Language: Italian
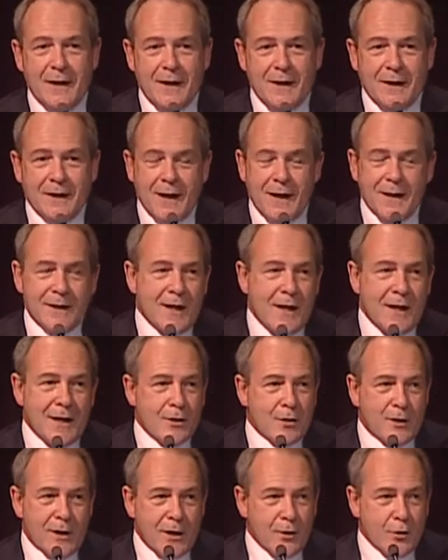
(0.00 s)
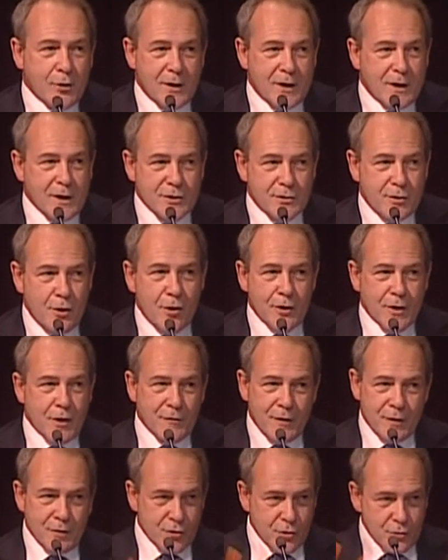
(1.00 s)
In realtà io credo che la storia
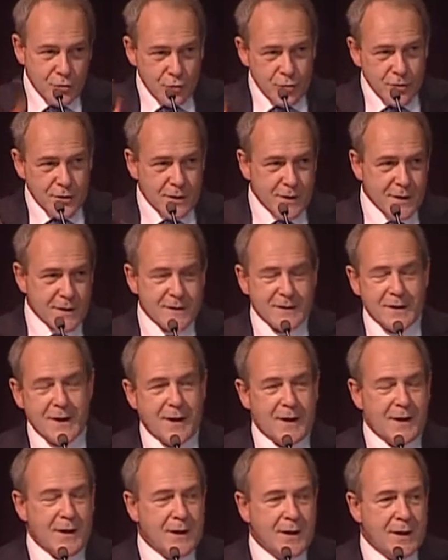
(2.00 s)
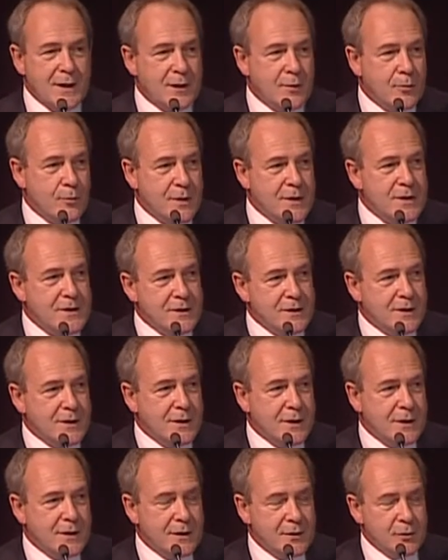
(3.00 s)
faccia giustizia e
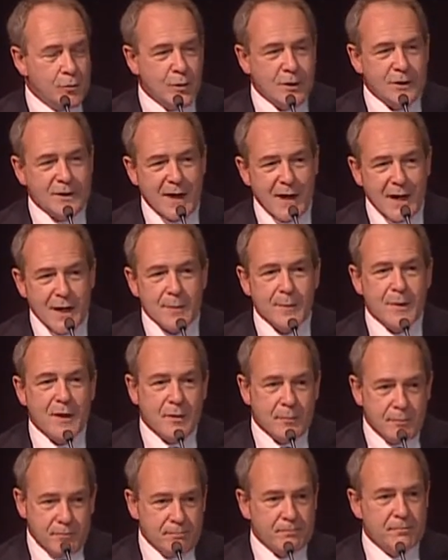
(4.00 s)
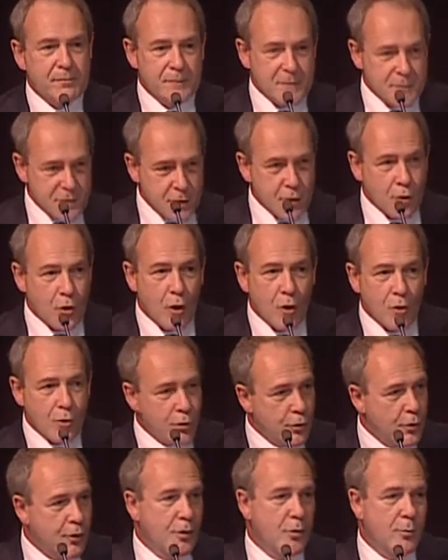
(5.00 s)
questi due termini si
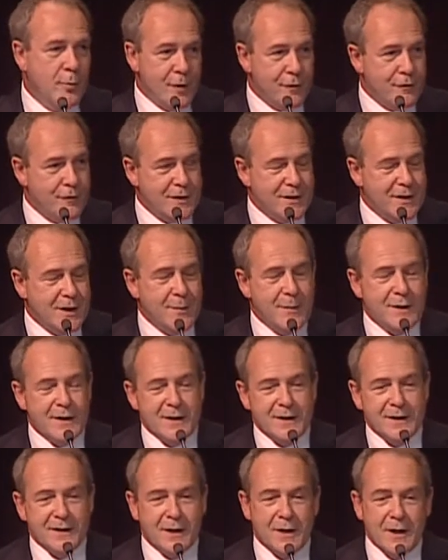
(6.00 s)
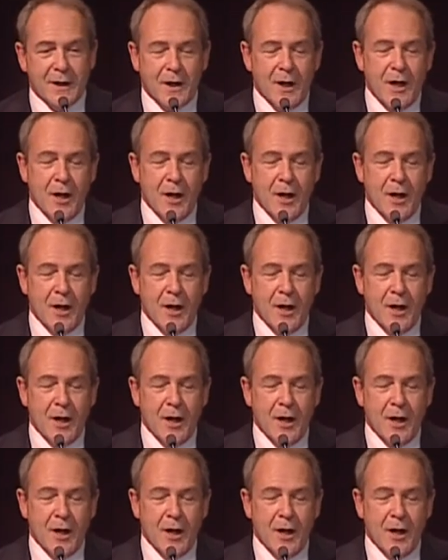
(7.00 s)
coniughino perfettamente,